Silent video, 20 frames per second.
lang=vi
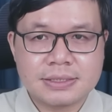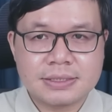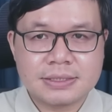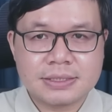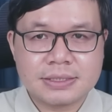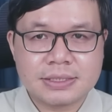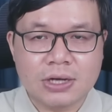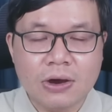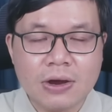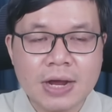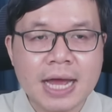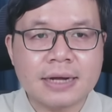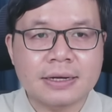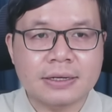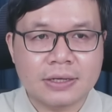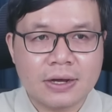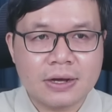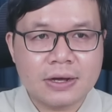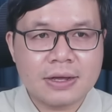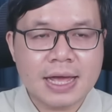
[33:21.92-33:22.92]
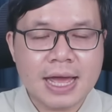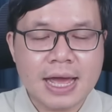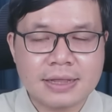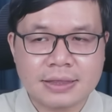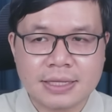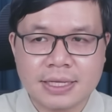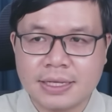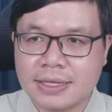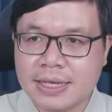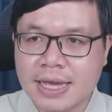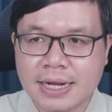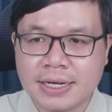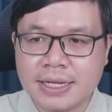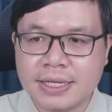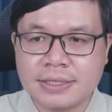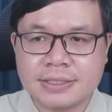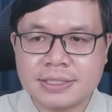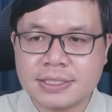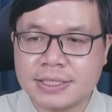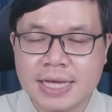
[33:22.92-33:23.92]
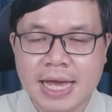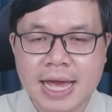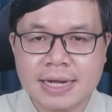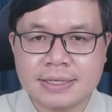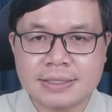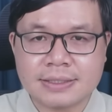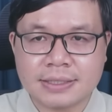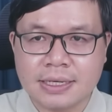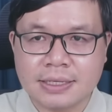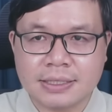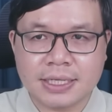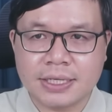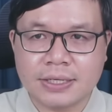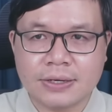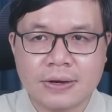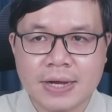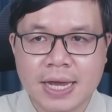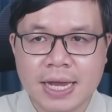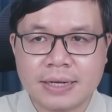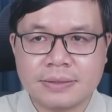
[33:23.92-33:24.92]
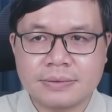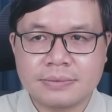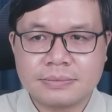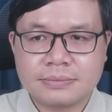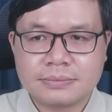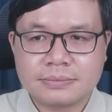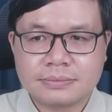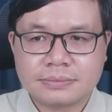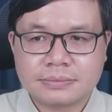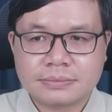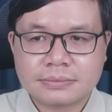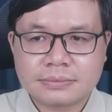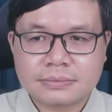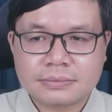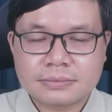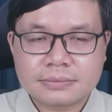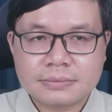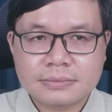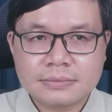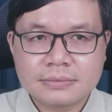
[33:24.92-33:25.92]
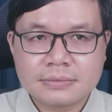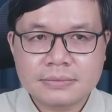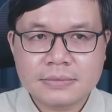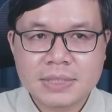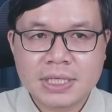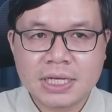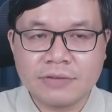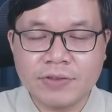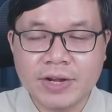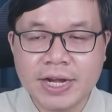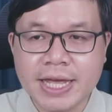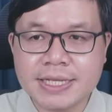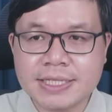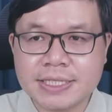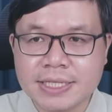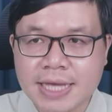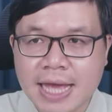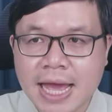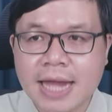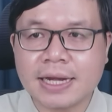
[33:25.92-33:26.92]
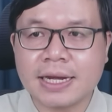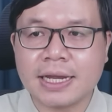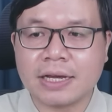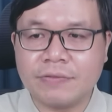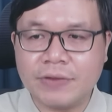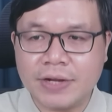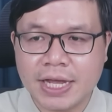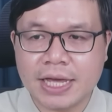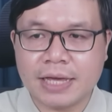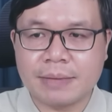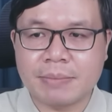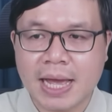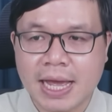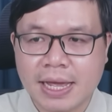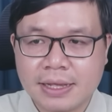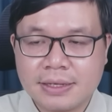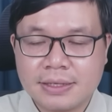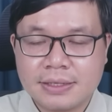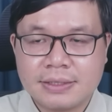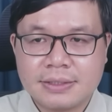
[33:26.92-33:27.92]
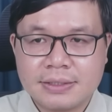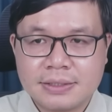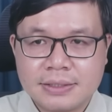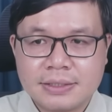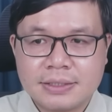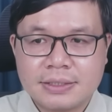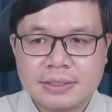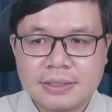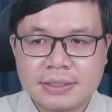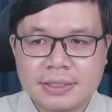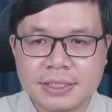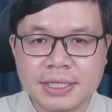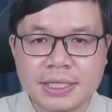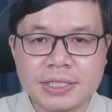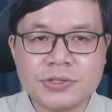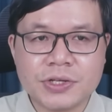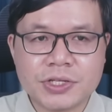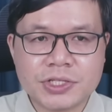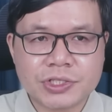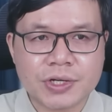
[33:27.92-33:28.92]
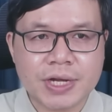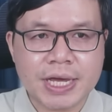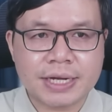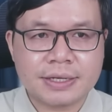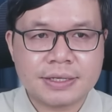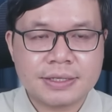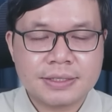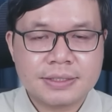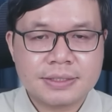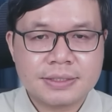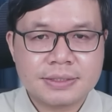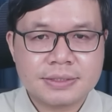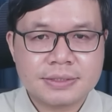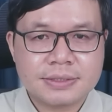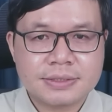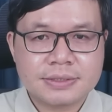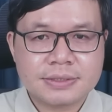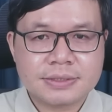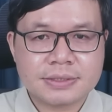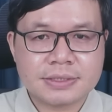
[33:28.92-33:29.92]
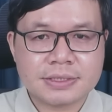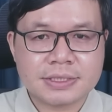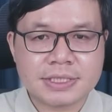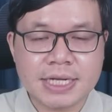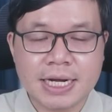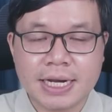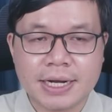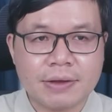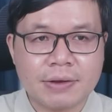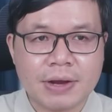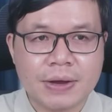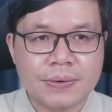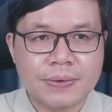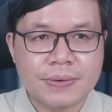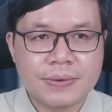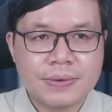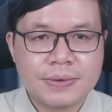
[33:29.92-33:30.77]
khó khăn ở đó tình hình an ninh trị an cực kỳ khó khăn cái vấn đề trị an là cái vấn đề mà khiến cho israel rất là đau đầu